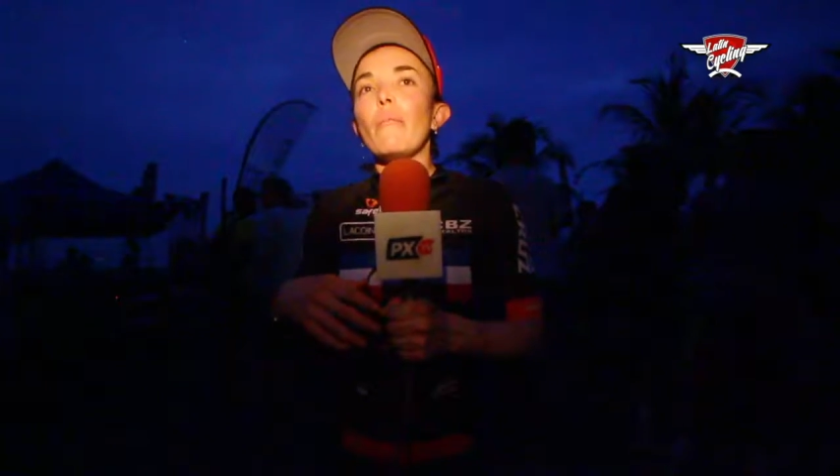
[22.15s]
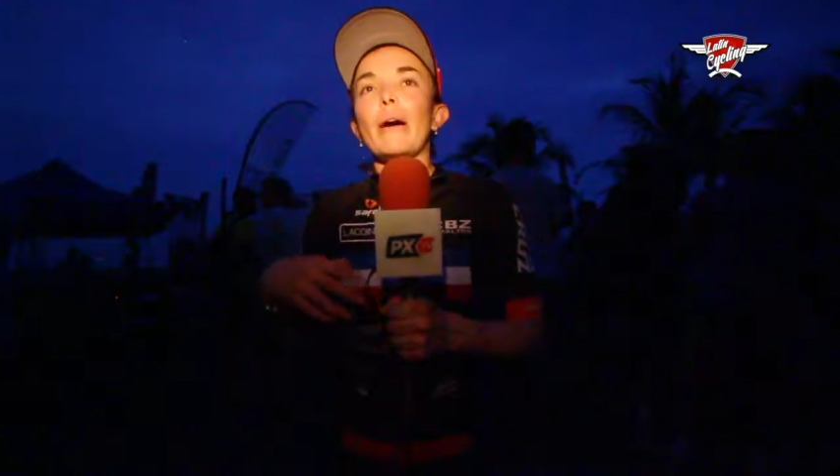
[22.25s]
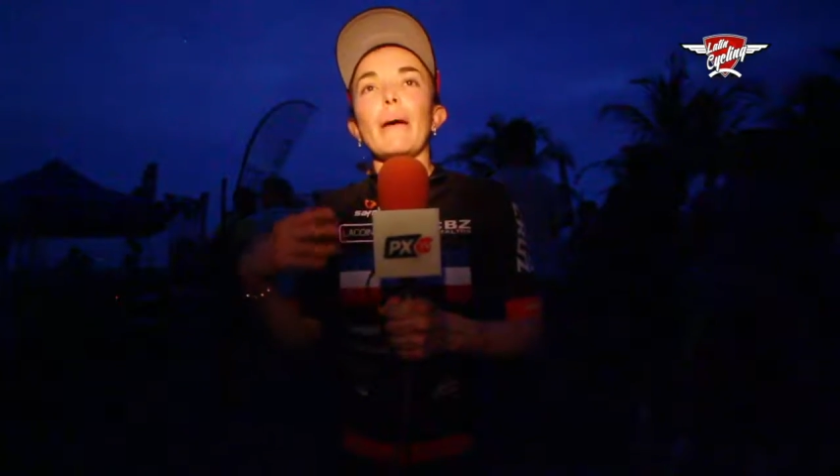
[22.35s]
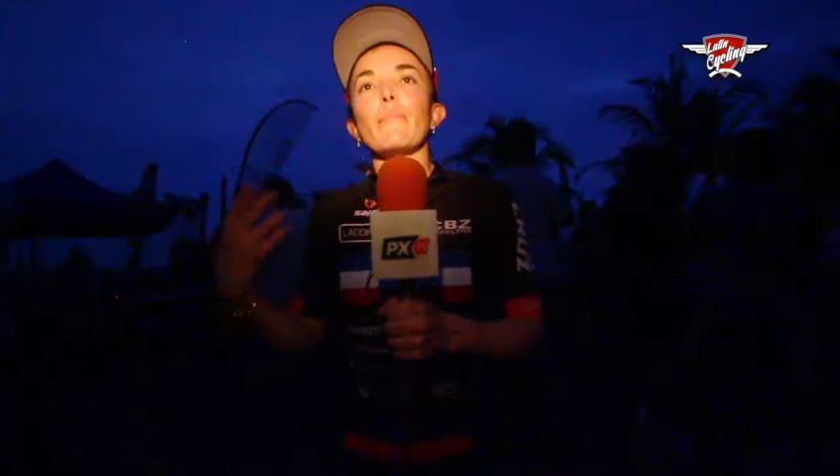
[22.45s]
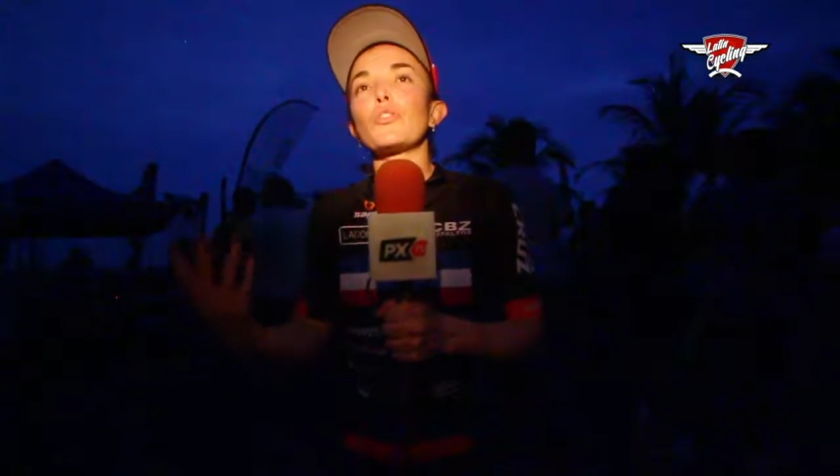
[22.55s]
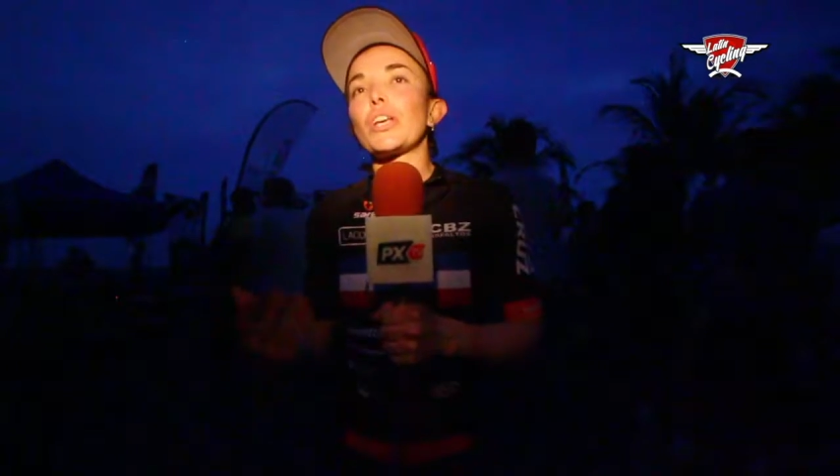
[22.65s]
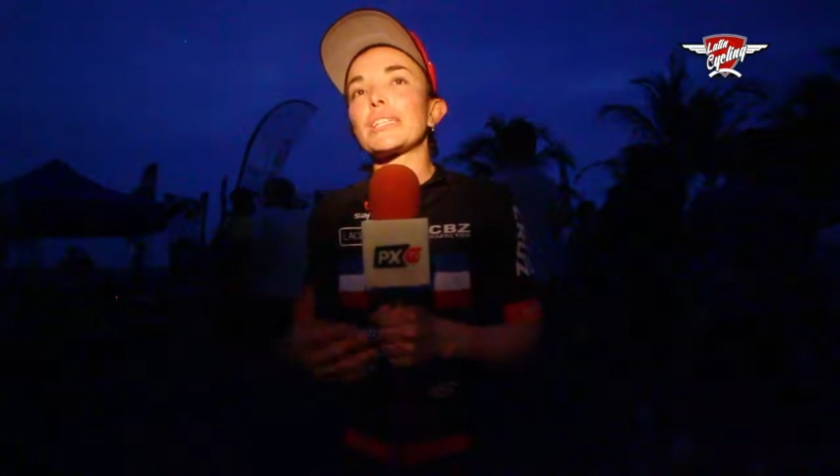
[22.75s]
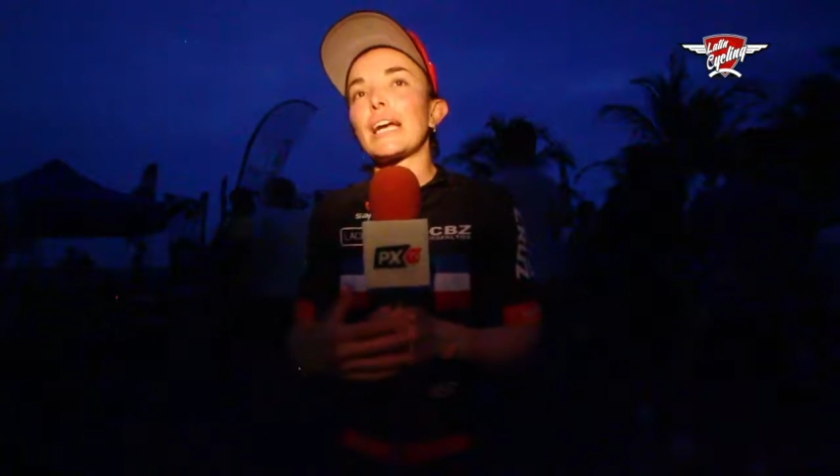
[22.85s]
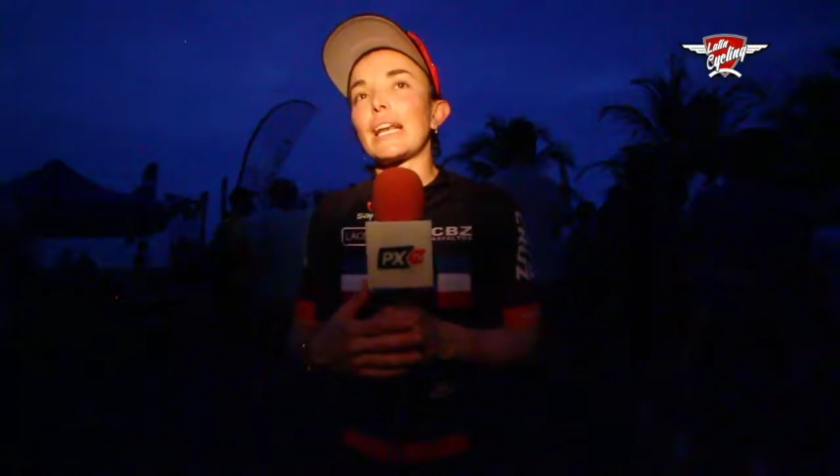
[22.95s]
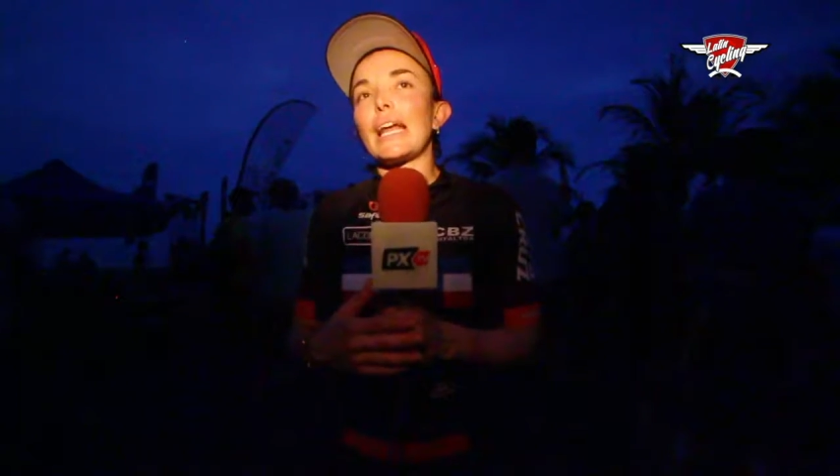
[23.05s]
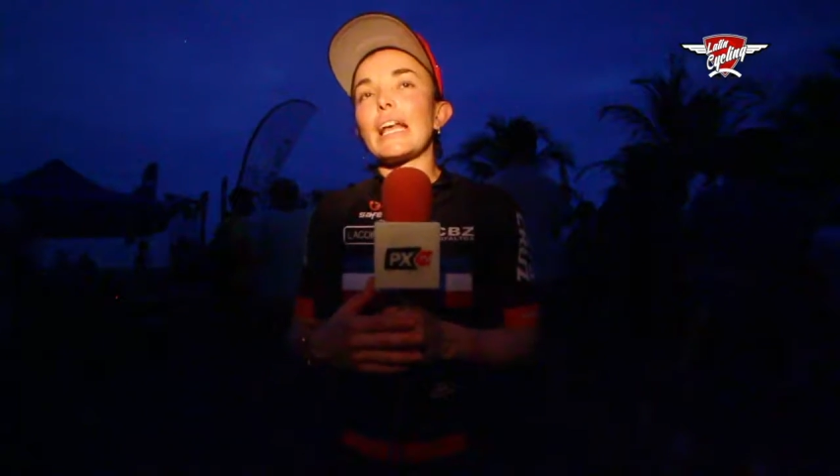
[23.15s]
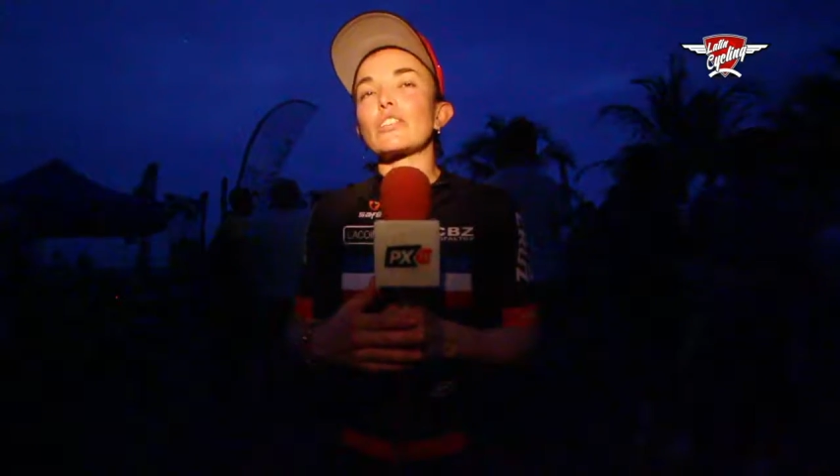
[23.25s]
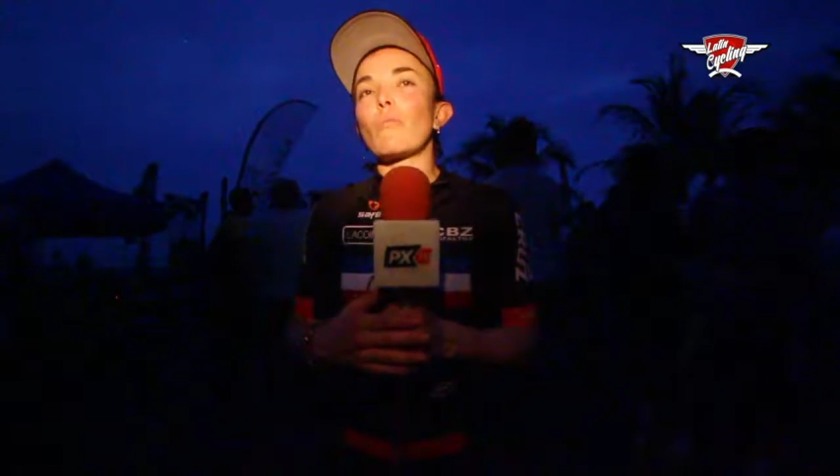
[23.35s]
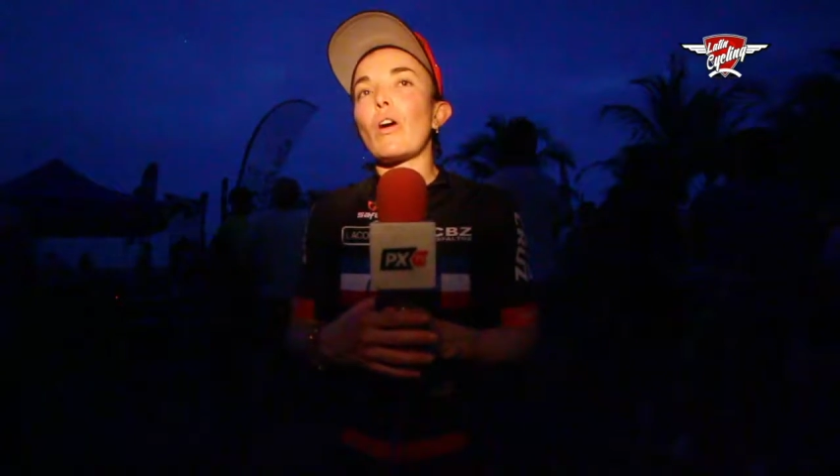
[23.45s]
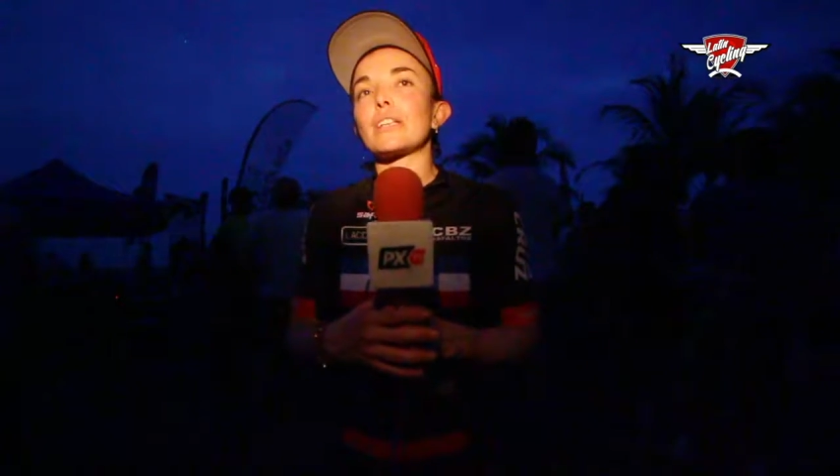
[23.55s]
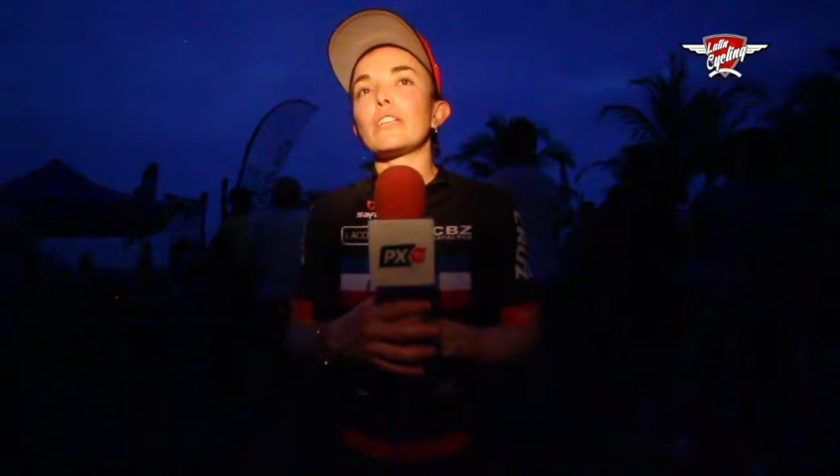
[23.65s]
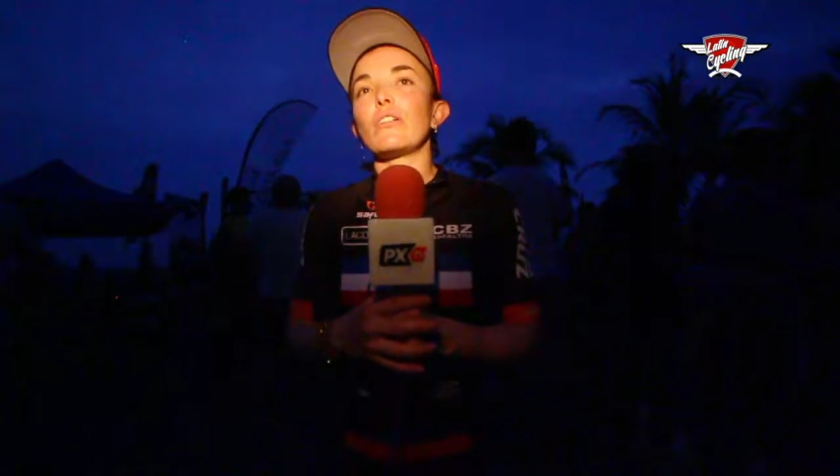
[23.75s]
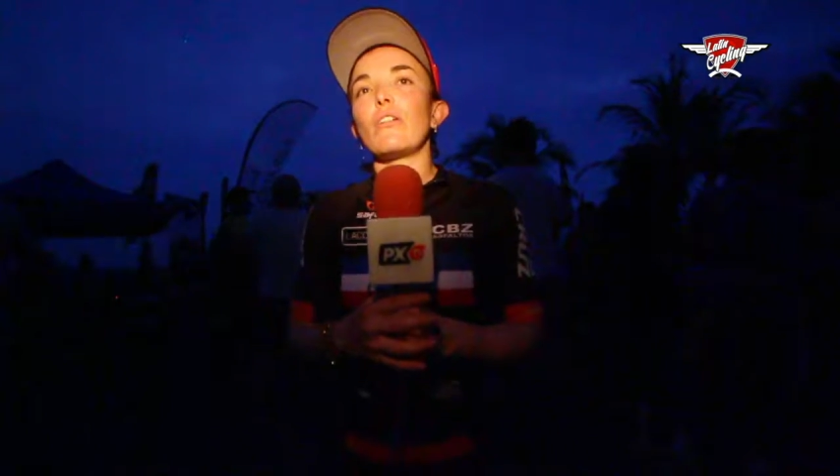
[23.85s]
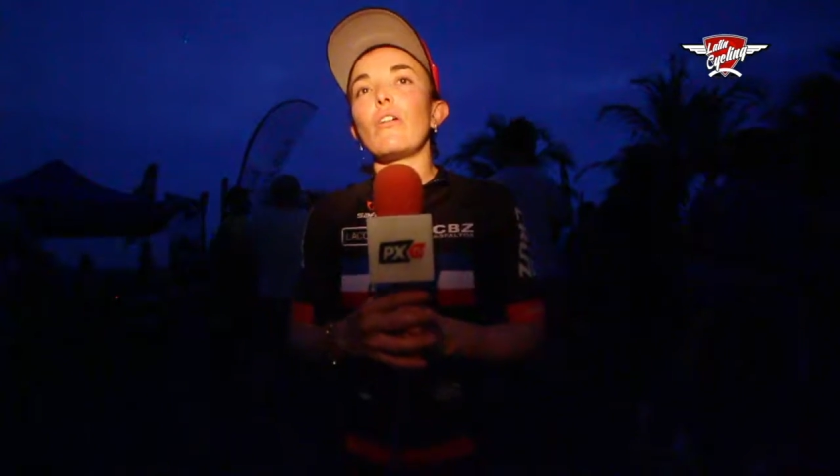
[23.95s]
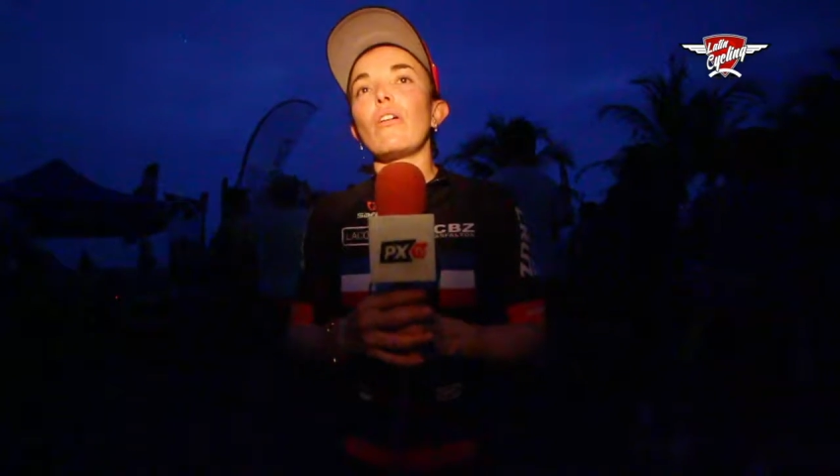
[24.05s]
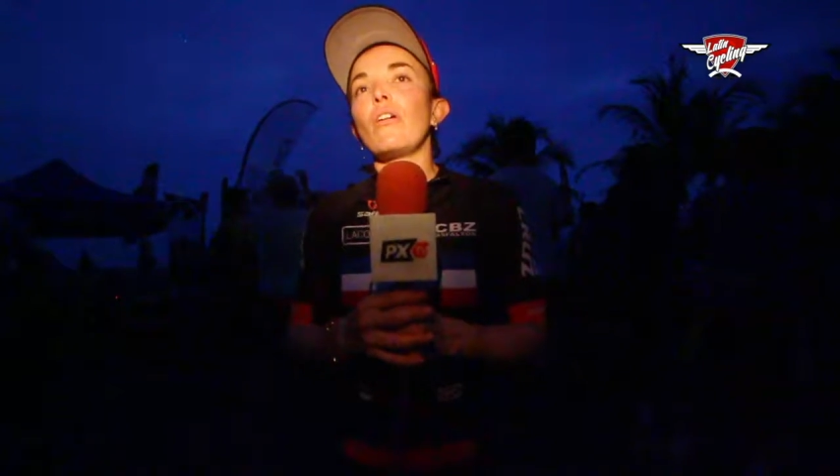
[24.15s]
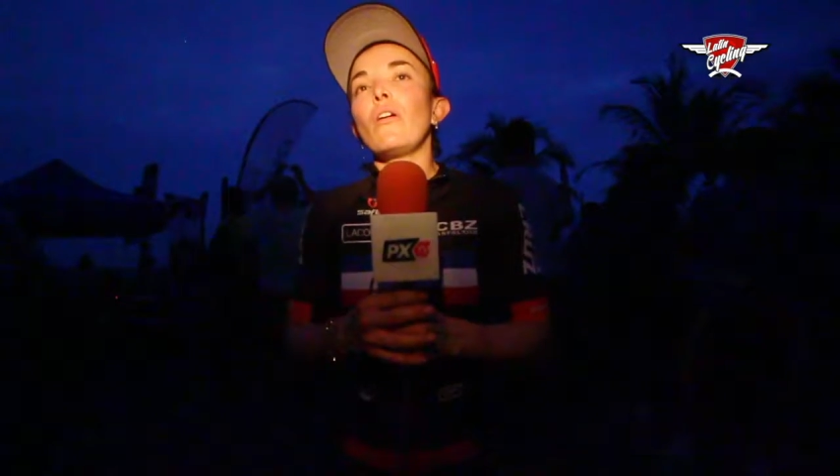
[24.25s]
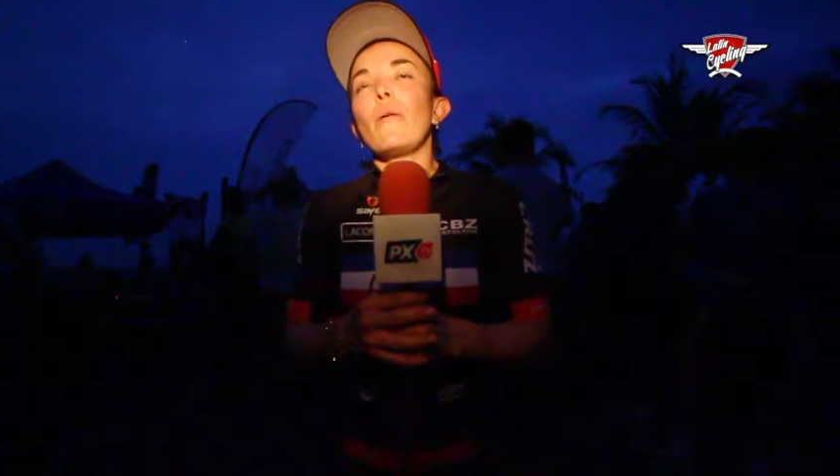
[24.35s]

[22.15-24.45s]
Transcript: para muchas carreras, como ha sido,